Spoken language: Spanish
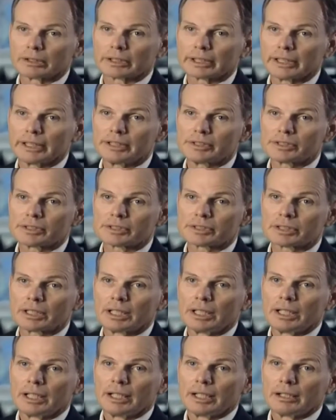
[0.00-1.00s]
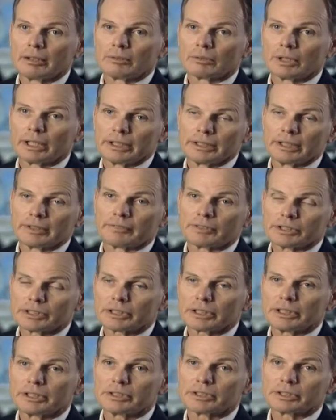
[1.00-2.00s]
casos Estábamos en
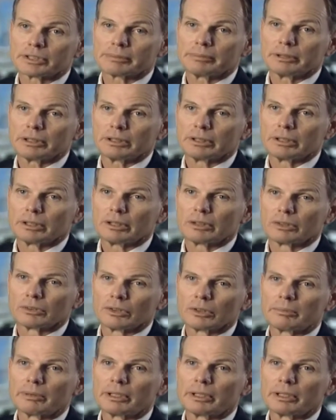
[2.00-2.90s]
diferentes puntos,